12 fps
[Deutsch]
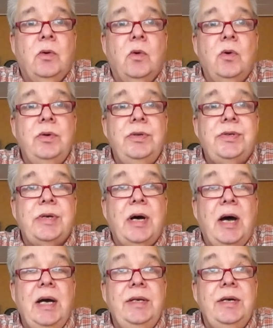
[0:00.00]
und
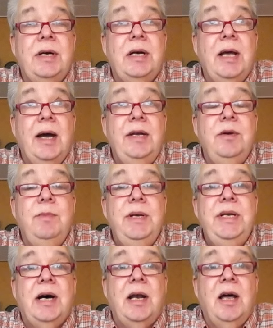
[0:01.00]
eine kleine
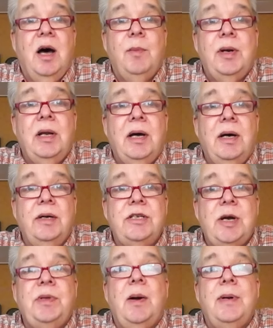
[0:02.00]
Mini-Alarmanlage.
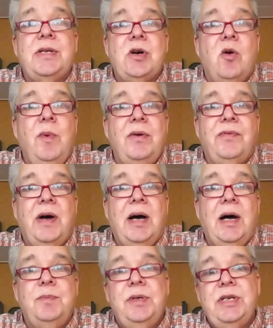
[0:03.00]
Ich habe damals auch mein
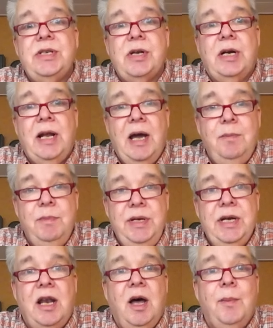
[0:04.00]
Fahrrad mit dieser kleinen
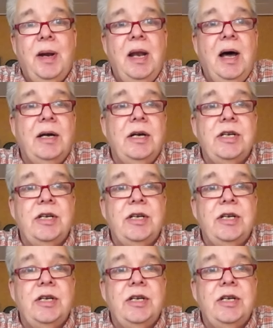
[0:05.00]
Mini-Alarmanlage